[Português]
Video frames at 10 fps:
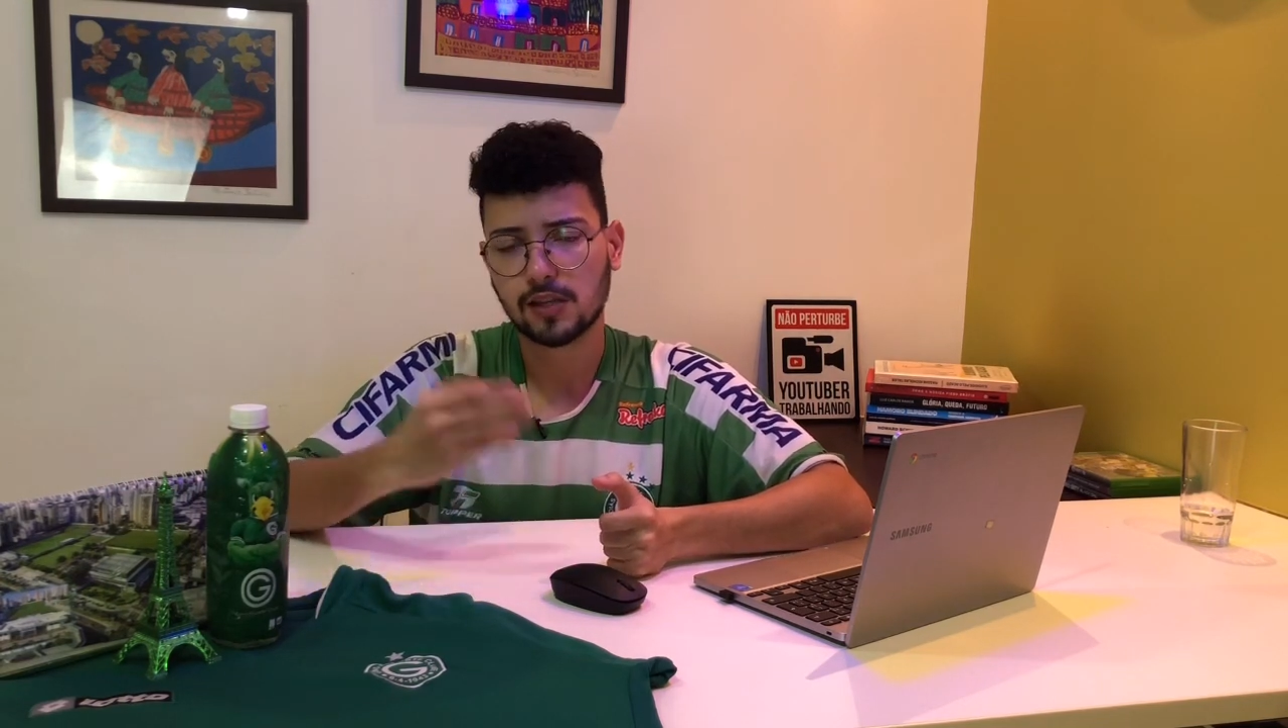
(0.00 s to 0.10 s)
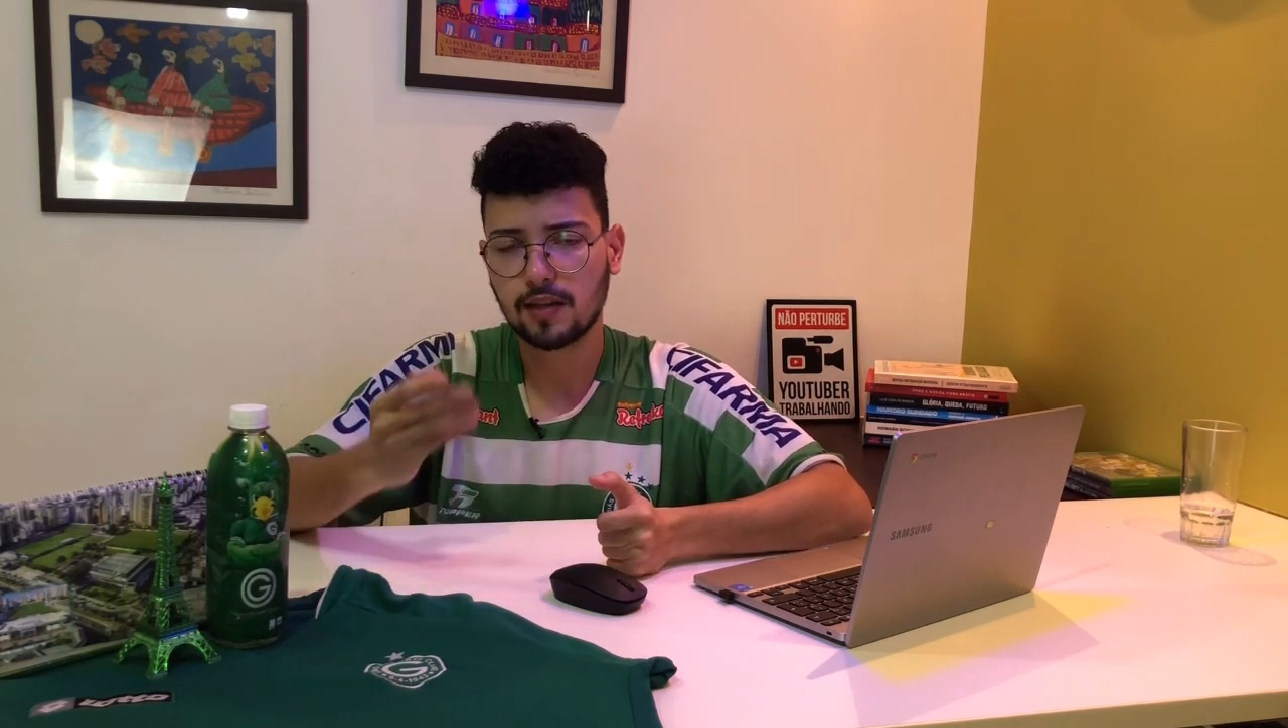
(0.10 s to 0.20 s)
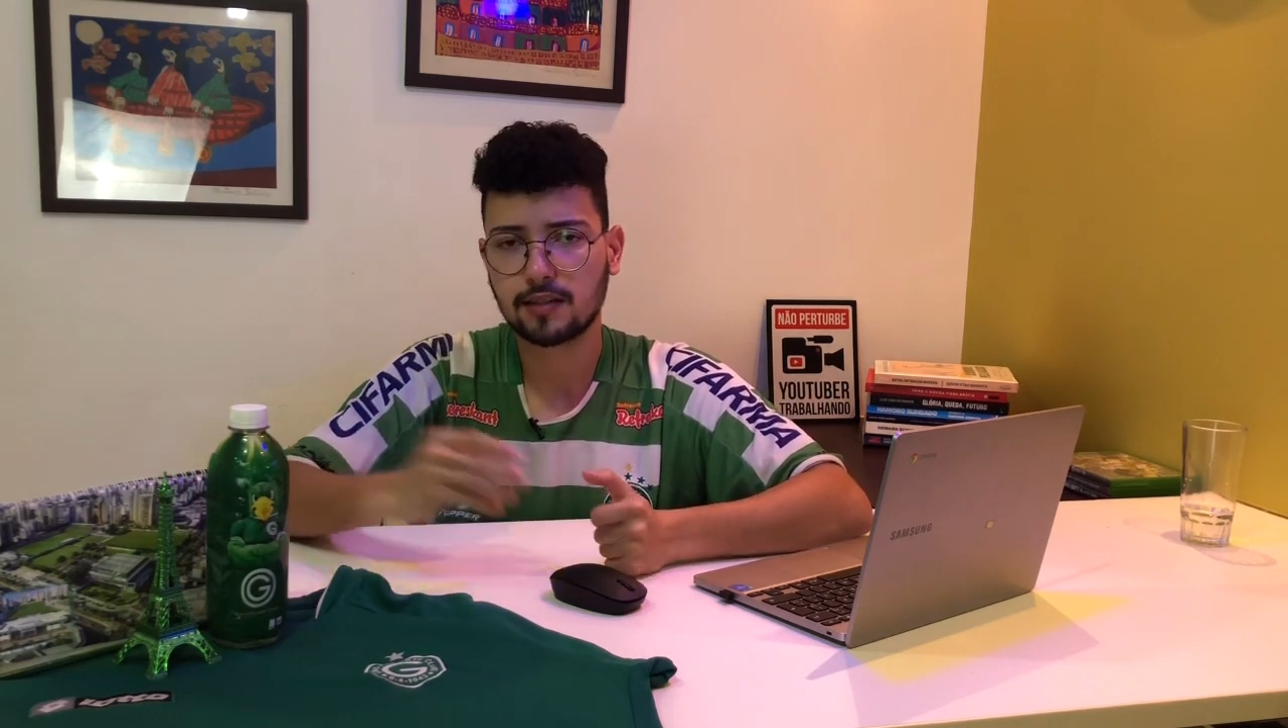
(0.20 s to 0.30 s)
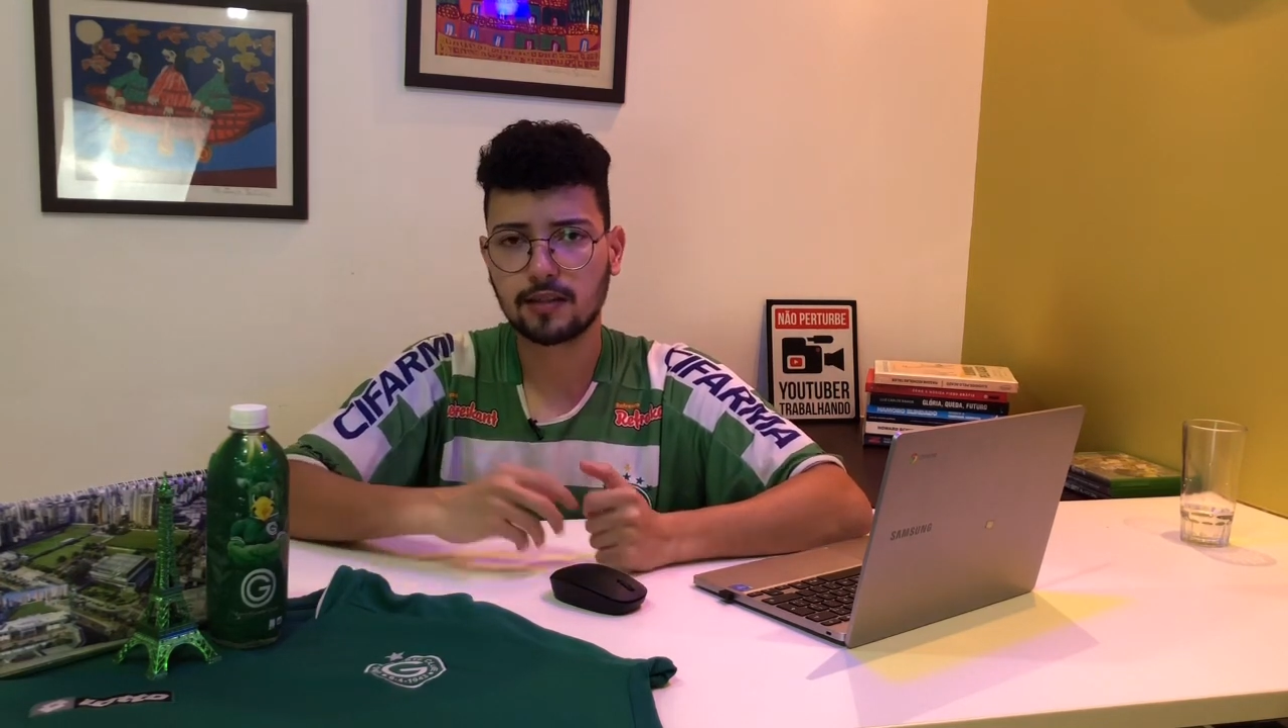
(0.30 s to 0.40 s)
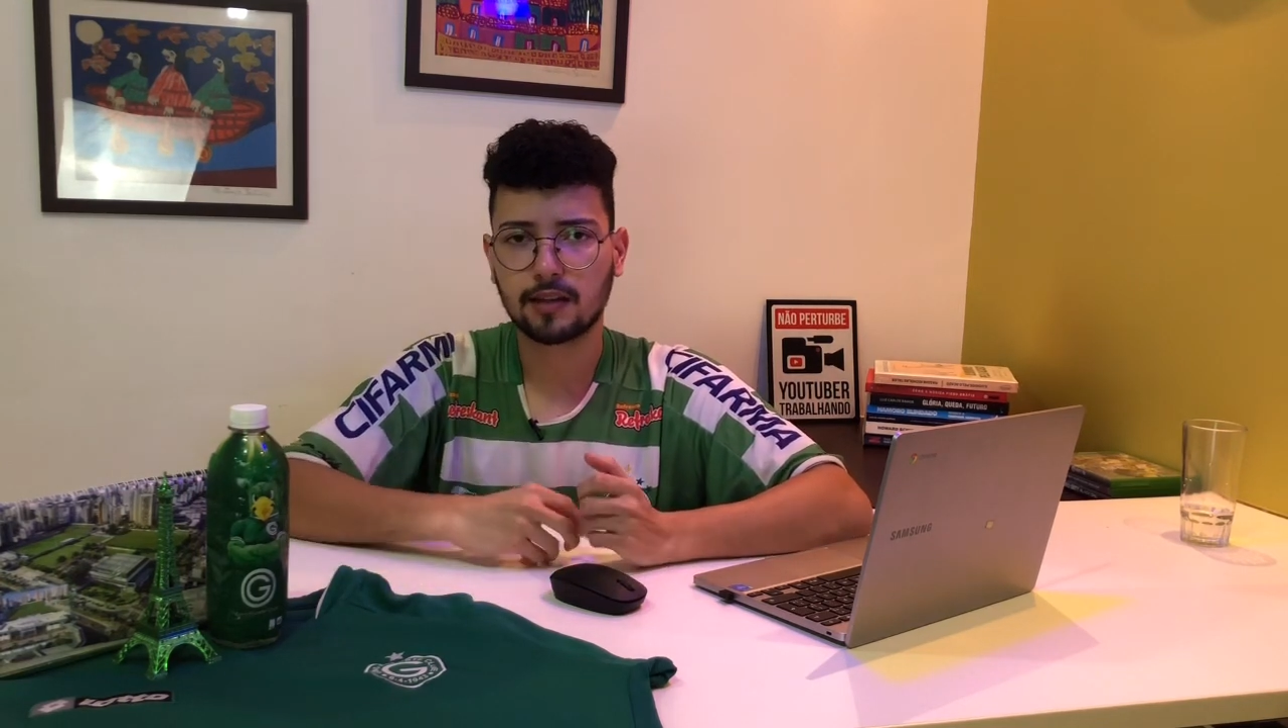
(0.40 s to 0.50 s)
e
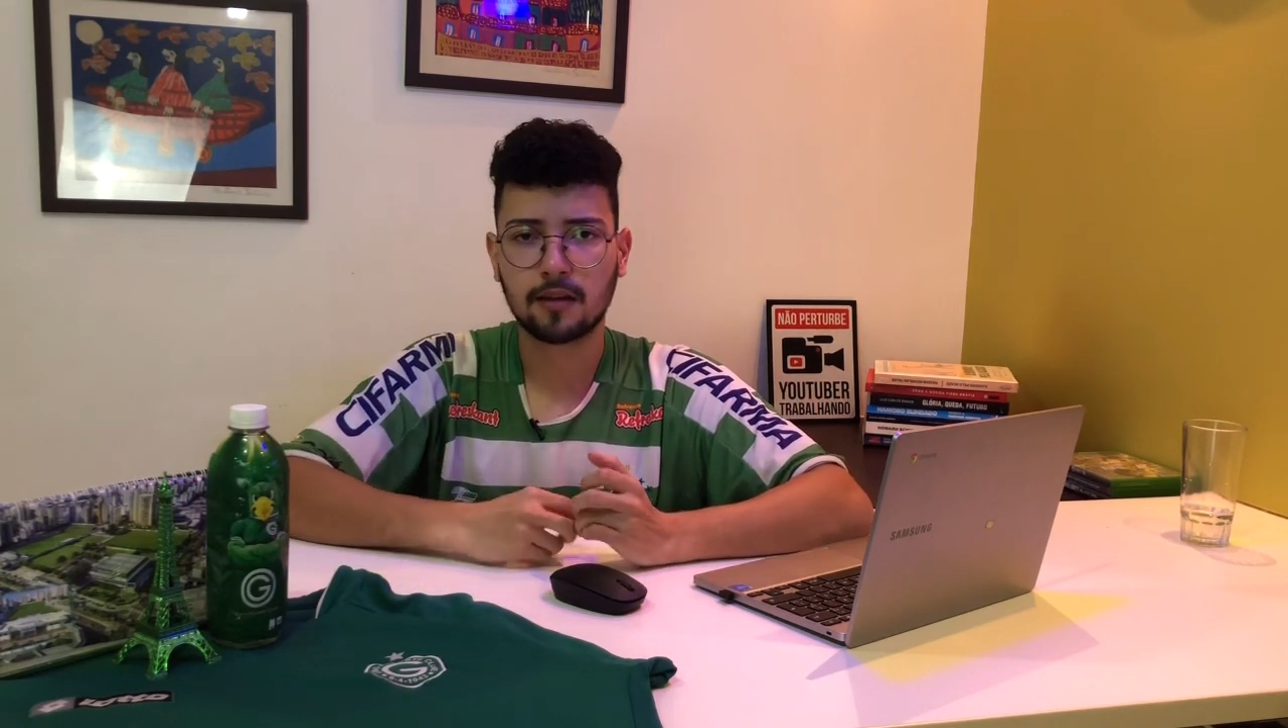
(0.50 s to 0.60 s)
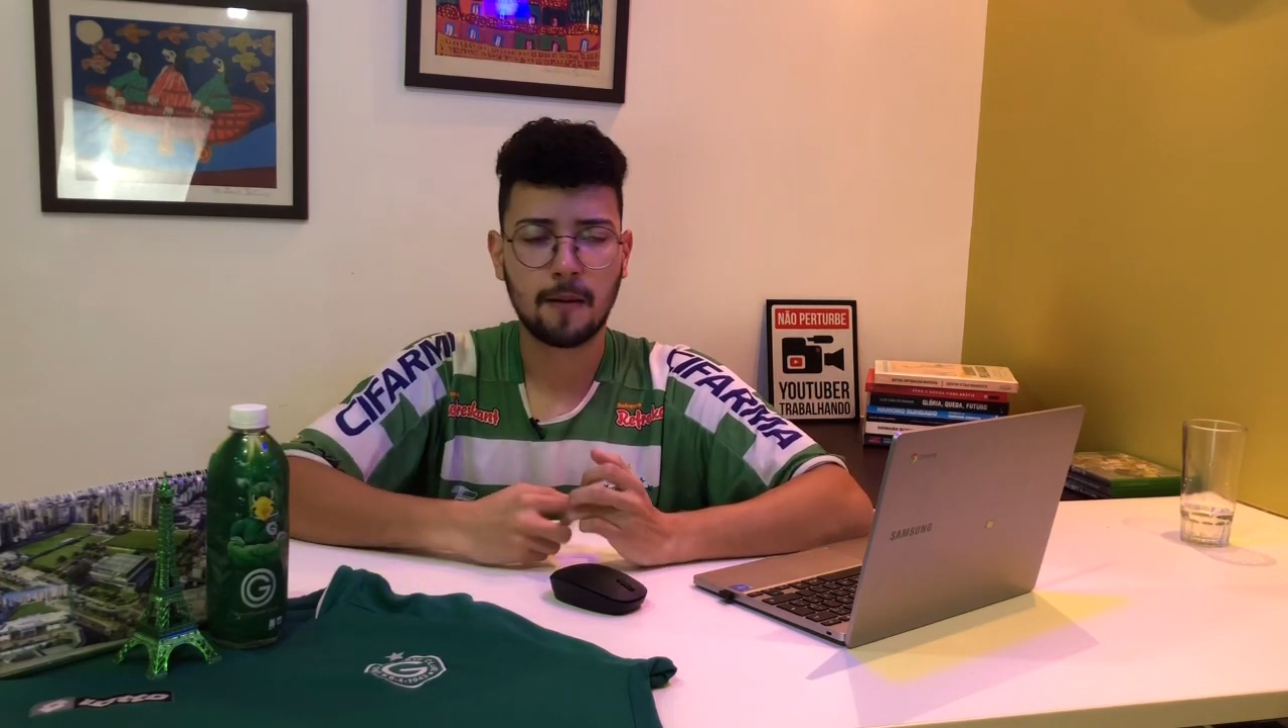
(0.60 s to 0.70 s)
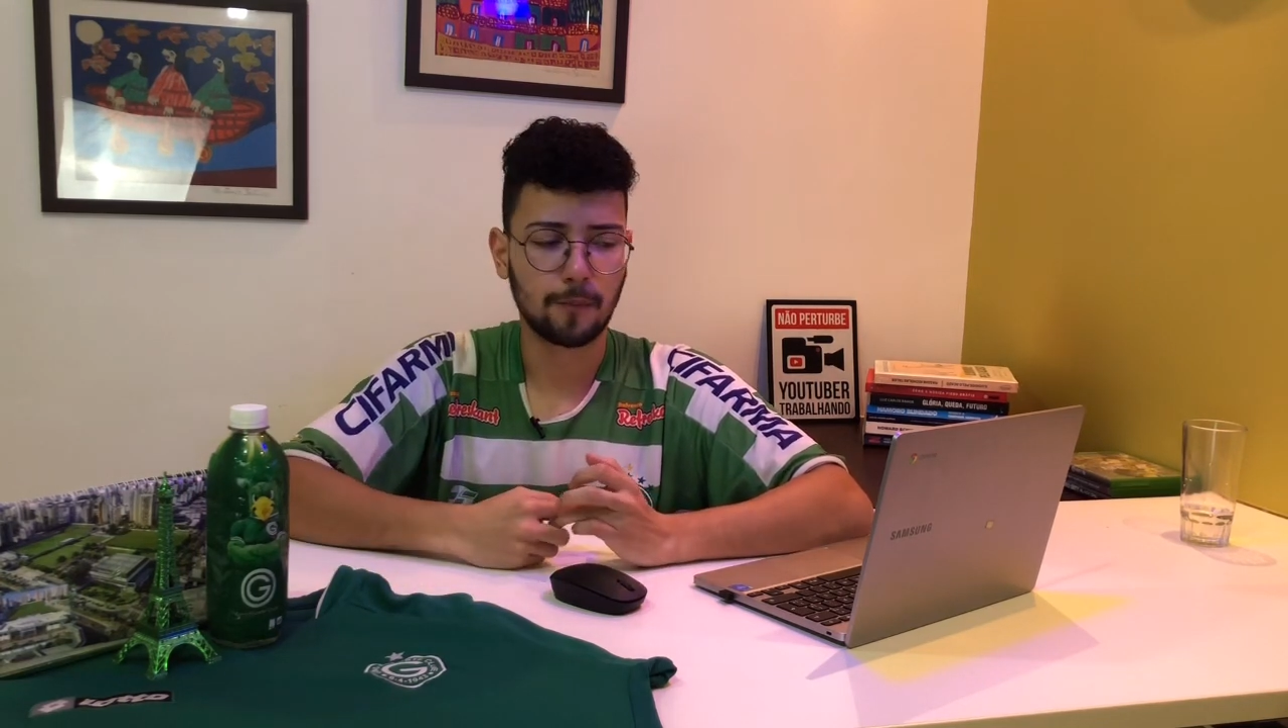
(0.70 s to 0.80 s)
aí sim, né,